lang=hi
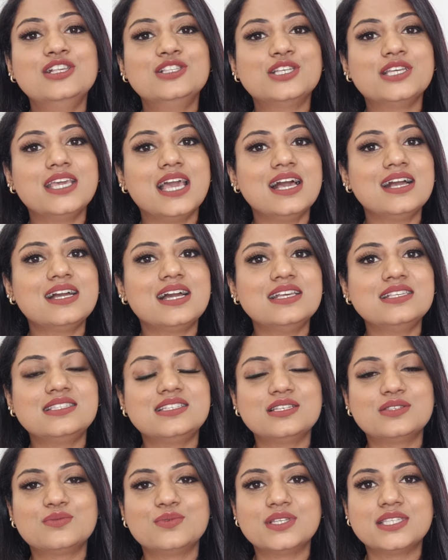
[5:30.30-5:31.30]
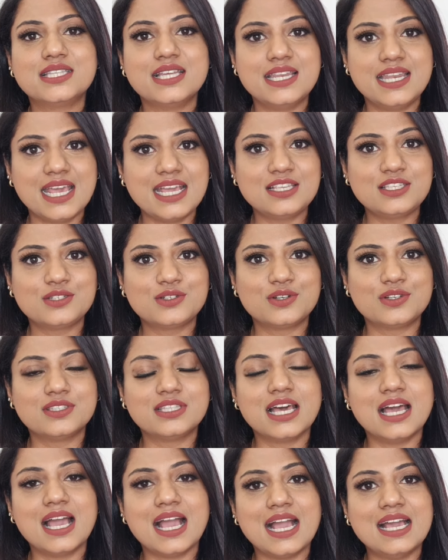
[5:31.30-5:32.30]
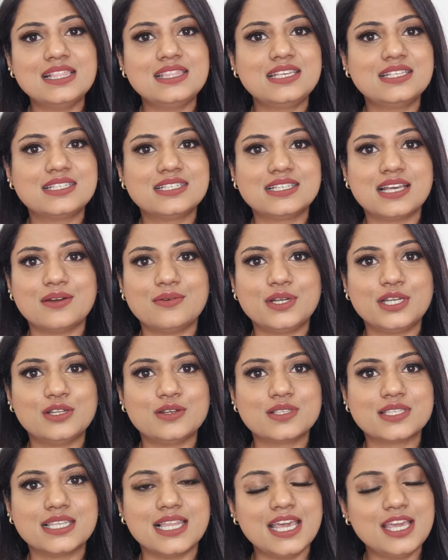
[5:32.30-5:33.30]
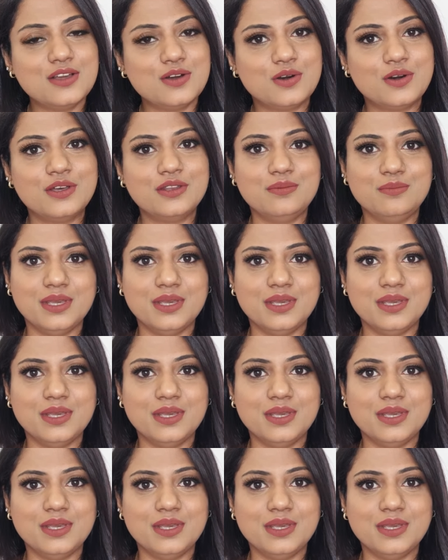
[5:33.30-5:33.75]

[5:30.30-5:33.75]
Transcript: सो या गाइज दिस वॉज द नेक्स्ट कुर्ता एंड दिस इज़ हाउ इट लुक्स लाइक ऑन